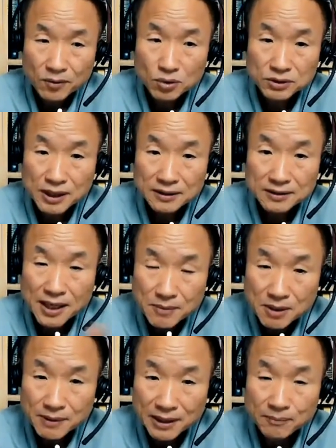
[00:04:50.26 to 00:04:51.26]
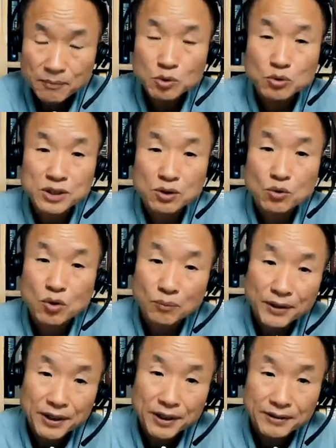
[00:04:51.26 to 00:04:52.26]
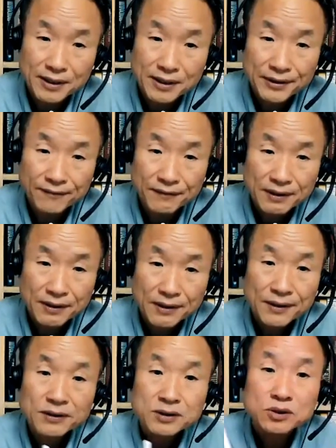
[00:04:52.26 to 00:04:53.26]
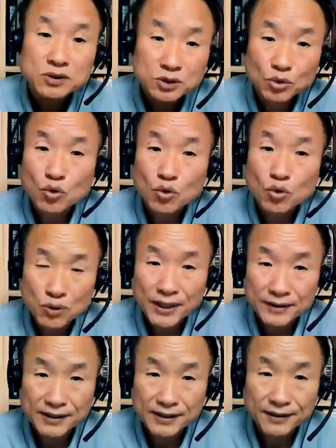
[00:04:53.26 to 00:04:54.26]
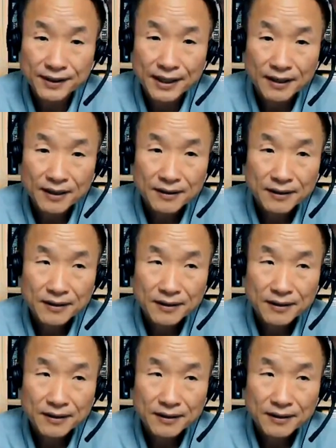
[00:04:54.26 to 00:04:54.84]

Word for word: 혹은 딱 3일 만에 미국사를 공부해야 된다면 어떤 식으로 공부를 해야 되는가?